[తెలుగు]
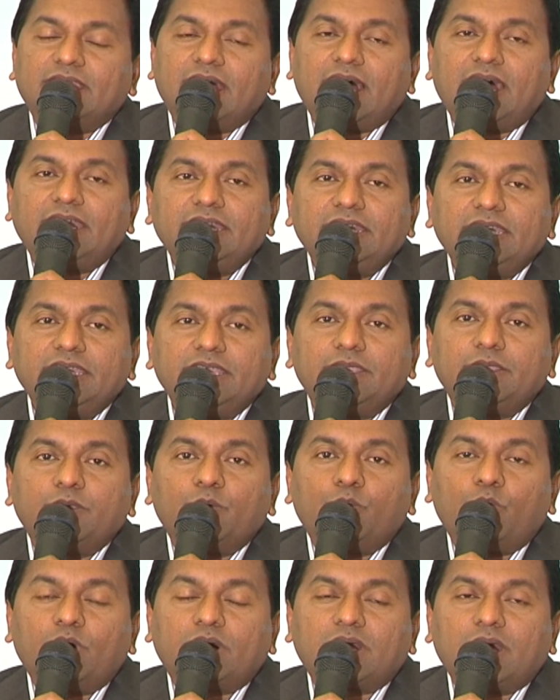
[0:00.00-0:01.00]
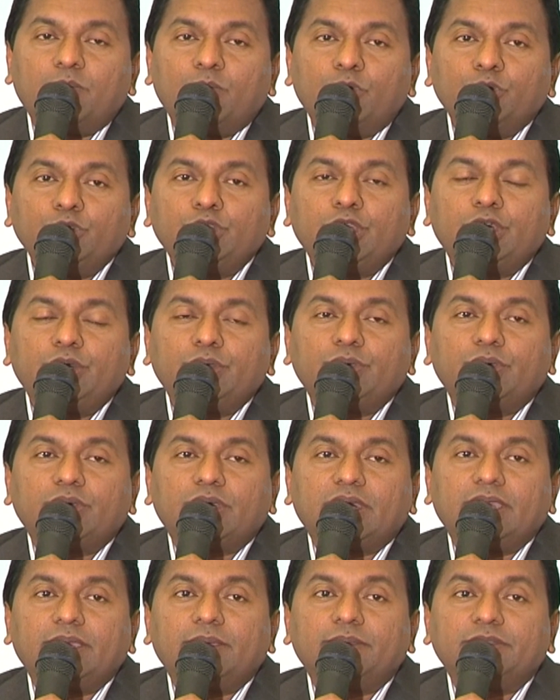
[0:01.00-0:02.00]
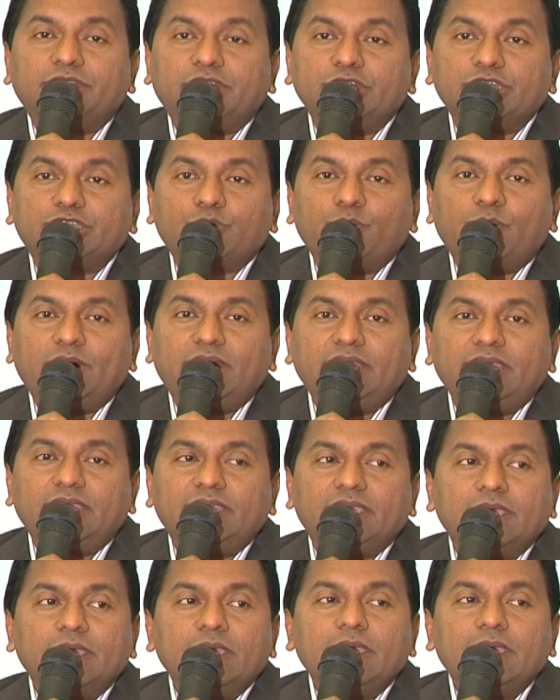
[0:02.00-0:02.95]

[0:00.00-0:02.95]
దానిని ఒక ముందడుగుకి తీసుకువెళ్ళి